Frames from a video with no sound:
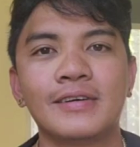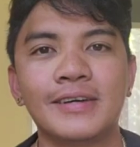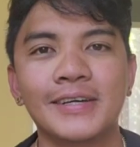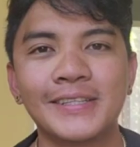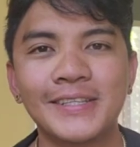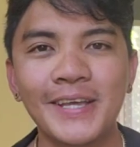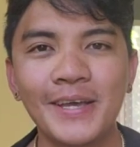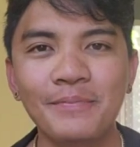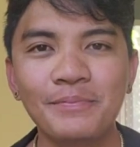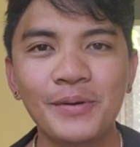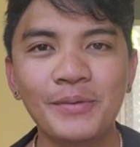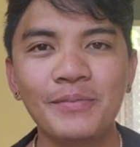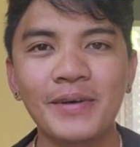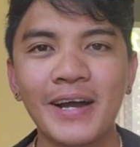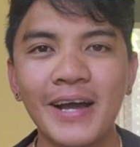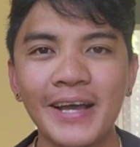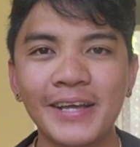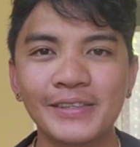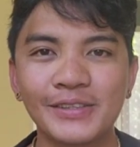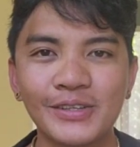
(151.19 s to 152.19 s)
At ayan po
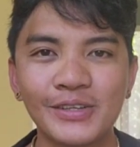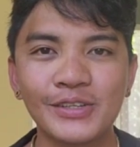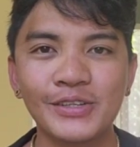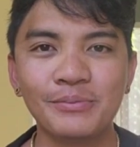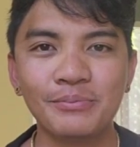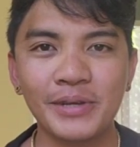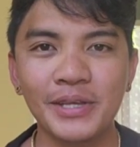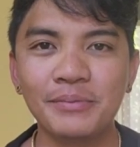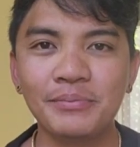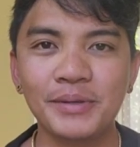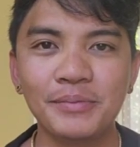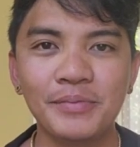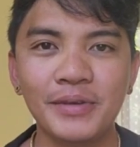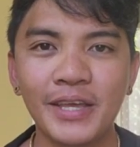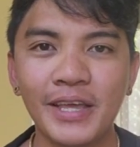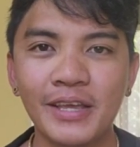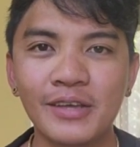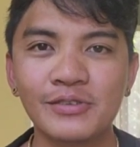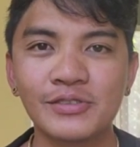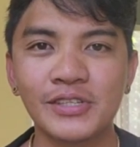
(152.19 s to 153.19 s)
mga idol yung
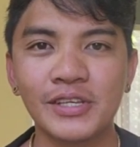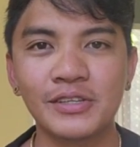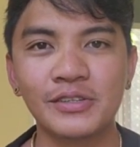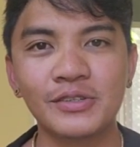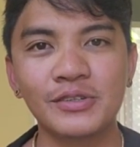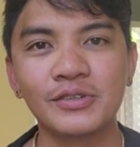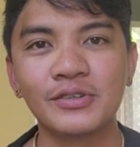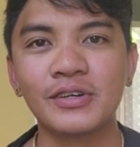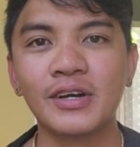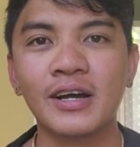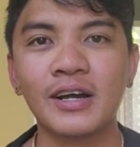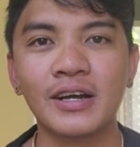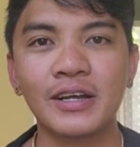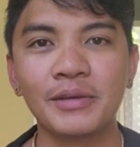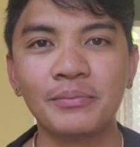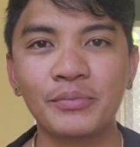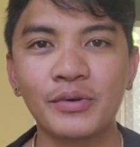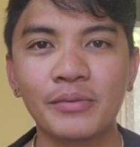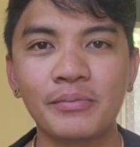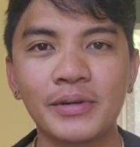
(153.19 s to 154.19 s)
maibibigay ko sa inyong uh,
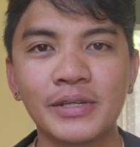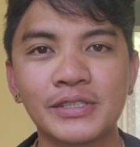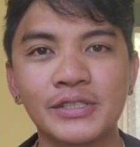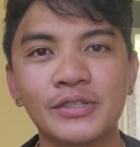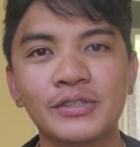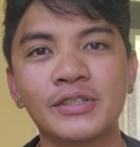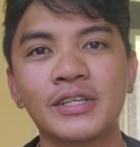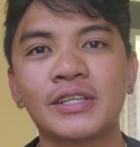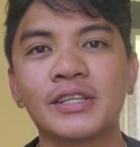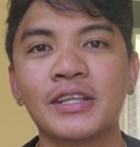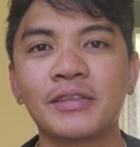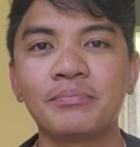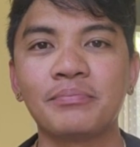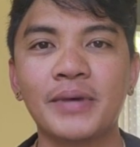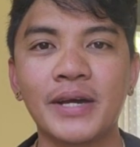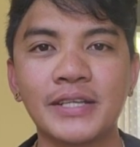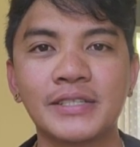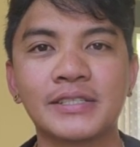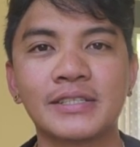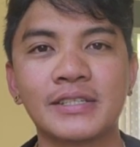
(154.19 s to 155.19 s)
impormasyon at
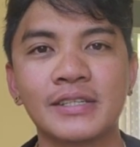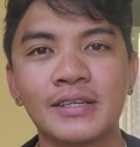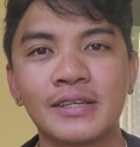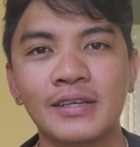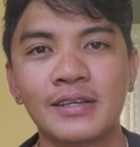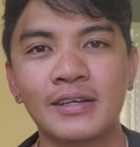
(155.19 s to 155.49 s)
advice.